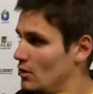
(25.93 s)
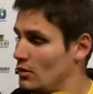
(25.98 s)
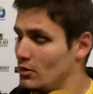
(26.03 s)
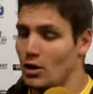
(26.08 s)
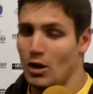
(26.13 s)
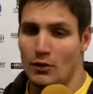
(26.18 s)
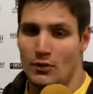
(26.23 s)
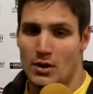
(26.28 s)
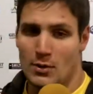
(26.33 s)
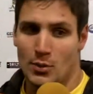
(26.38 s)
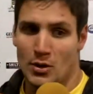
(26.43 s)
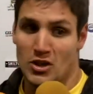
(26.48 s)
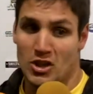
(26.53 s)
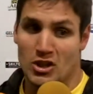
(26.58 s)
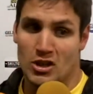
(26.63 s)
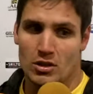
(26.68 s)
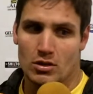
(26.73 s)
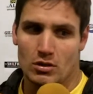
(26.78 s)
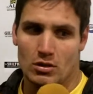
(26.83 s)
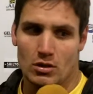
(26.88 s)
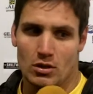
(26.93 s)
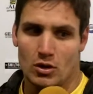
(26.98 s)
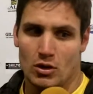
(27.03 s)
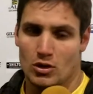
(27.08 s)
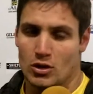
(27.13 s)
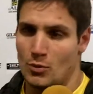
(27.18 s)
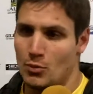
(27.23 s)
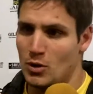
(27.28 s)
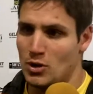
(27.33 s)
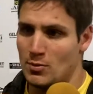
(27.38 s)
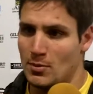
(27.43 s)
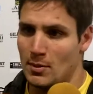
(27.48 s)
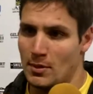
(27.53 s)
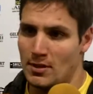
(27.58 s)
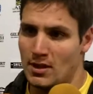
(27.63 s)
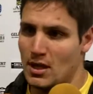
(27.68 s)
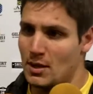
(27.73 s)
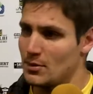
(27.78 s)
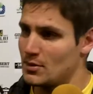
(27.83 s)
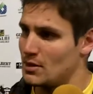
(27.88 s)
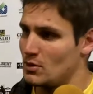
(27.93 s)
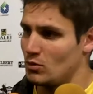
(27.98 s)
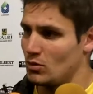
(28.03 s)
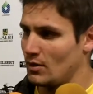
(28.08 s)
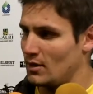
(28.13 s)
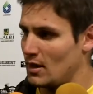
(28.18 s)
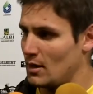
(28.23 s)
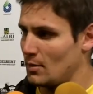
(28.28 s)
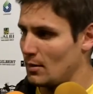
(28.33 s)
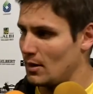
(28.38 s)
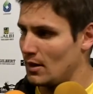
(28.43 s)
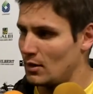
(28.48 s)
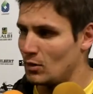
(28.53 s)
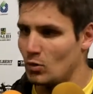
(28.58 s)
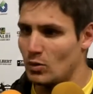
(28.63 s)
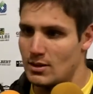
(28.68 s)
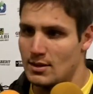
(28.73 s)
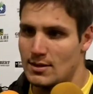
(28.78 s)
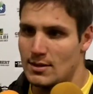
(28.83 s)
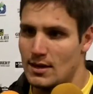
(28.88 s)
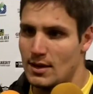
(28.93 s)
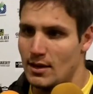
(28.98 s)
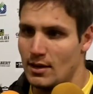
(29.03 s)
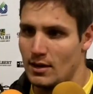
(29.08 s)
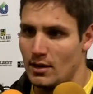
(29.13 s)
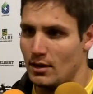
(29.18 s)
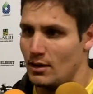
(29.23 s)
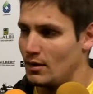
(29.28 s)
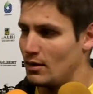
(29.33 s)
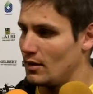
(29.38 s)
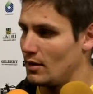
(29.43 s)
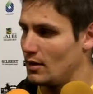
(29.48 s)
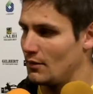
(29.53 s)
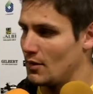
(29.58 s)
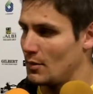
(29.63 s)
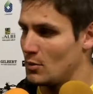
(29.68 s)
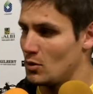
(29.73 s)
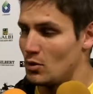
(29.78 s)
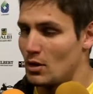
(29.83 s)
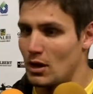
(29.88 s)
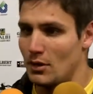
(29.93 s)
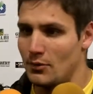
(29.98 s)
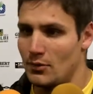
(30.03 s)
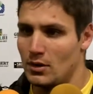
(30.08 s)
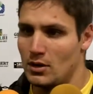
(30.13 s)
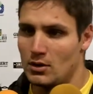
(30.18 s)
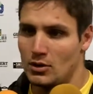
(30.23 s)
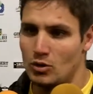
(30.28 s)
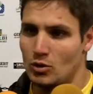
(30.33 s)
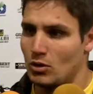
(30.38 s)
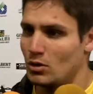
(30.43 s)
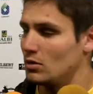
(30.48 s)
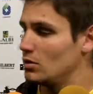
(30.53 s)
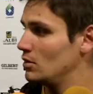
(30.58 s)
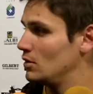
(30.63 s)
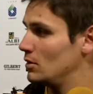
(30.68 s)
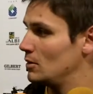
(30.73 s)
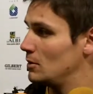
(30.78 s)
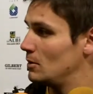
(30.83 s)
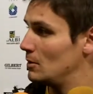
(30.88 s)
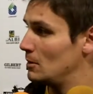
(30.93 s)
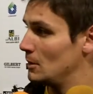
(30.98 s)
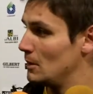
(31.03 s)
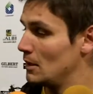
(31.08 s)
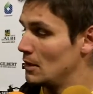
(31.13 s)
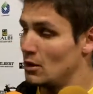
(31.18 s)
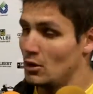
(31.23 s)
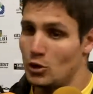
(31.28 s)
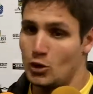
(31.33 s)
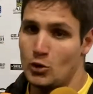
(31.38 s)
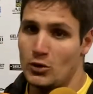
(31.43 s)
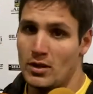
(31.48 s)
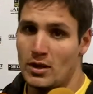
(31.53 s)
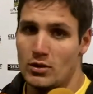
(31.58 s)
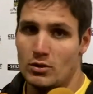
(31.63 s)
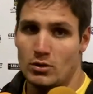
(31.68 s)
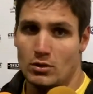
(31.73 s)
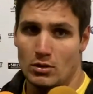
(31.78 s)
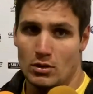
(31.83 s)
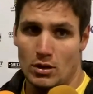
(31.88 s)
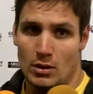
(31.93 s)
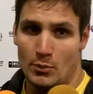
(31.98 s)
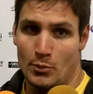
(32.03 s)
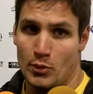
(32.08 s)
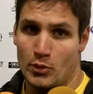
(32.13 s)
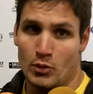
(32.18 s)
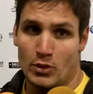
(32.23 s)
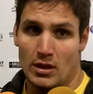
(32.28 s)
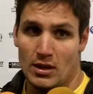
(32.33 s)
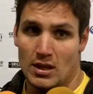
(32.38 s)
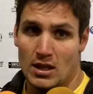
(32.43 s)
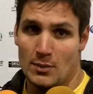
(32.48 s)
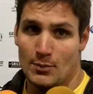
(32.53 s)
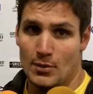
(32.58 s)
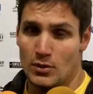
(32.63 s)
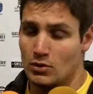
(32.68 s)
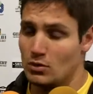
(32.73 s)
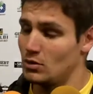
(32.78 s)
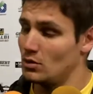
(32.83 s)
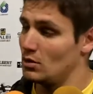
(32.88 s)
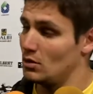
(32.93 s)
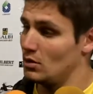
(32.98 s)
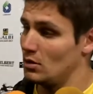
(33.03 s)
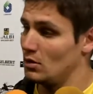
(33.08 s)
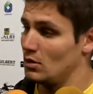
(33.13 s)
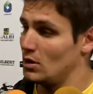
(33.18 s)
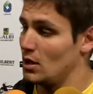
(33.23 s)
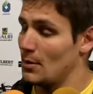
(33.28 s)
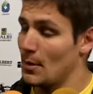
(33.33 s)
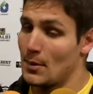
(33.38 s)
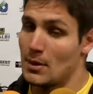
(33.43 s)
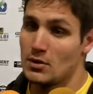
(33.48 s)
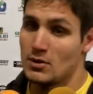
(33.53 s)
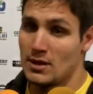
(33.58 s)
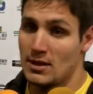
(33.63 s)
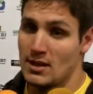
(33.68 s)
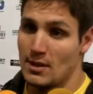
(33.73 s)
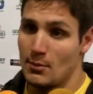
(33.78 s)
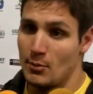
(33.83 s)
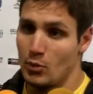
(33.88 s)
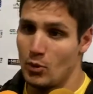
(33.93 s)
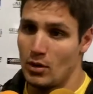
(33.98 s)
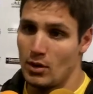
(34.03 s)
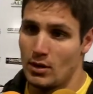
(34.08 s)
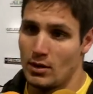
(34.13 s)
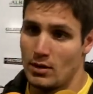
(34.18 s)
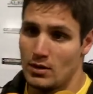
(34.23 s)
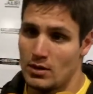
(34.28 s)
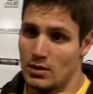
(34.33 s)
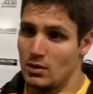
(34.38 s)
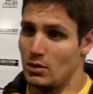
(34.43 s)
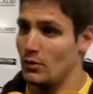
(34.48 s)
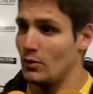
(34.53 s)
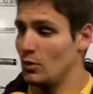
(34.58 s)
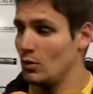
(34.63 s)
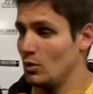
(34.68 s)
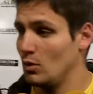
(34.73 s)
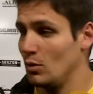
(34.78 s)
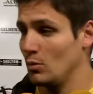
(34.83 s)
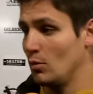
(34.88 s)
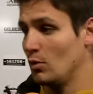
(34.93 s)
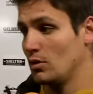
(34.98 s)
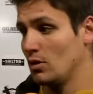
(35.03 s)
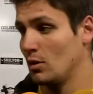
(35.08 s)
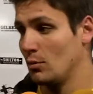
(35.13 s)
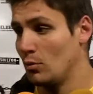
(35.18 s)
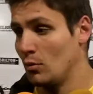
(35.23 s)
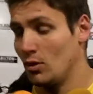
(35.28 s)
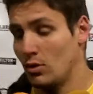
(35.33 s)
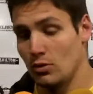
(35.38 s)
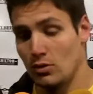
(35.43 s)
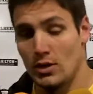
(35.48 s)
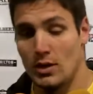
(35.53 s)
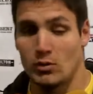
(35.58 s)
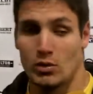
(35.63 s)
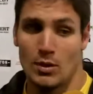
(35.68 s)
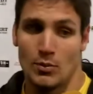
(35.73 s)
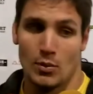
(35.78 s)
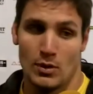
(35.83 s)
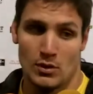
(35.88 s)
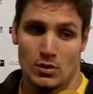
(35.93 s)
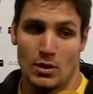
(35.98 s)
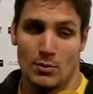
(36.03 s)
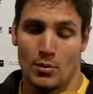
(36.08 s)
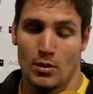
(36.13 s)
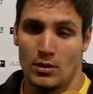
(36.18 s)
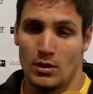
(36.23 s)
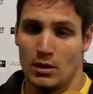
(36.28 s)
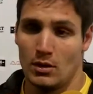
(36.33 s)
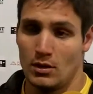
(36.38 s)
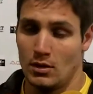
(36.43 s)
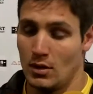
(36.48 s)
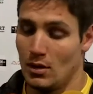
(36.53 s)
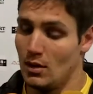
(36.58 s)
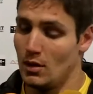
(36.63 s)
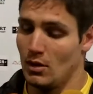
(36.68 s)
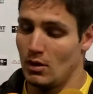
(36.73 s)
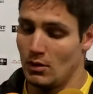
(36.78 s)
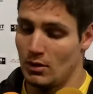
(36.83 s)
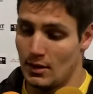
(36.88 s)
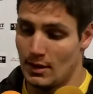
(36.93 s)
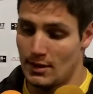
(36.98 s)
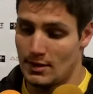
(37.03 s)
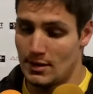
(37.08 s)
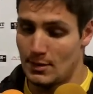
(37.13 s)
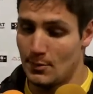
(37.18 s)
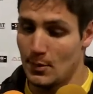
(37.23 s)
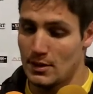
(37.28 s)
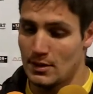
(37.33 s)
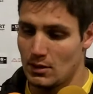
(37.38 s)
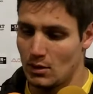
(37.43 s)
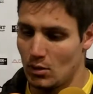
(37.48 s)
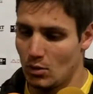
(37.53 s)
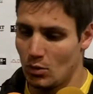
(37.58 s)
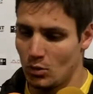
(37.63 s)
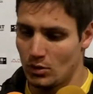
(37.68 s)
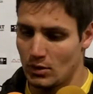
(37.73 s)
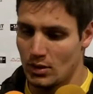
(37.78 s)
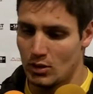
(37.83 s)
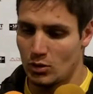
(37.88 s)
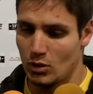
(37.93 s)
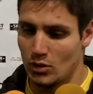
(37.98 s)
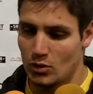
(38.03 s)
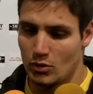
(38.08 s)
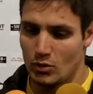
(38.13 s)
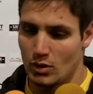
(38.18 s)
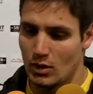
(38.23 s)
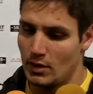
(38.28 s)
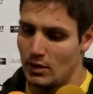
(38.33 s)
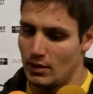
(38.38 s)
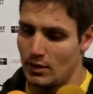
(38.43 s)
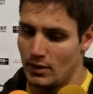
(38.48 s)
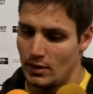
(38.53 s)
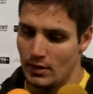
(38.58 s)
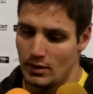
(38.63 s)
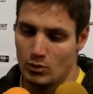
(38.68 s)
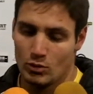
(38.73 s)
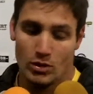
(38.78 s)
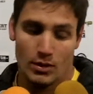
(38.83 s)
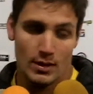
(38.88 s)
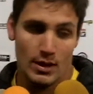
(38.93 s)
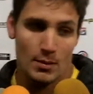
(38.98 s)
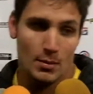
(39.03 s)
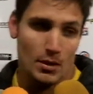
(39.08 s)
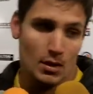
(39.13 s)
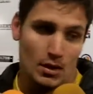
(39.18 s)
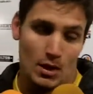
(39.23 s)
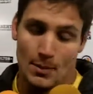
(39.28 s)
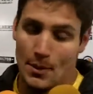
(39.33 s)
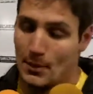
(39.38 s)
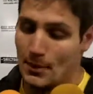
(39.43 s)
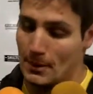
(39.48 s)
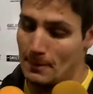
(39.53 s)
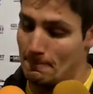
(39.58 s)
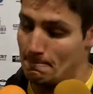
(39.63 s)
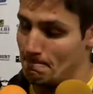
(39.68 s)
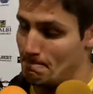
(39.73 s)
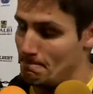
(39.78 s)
d'envie pour aller chercher ce, ce point supplémentaire parce qu'il nous tendait les bras, 3 essais 1 à 20 minutes de la fin. Je crois que je suis déçu un peu de l'équipe parce qu'on n'a pas pris ce cinquième point et si on veut remonter en Pro 2, il y a tous les points qui sont importants. On a laissé passer en route et je crois que celui-là il nous tendait les bras, on l'a pas pris.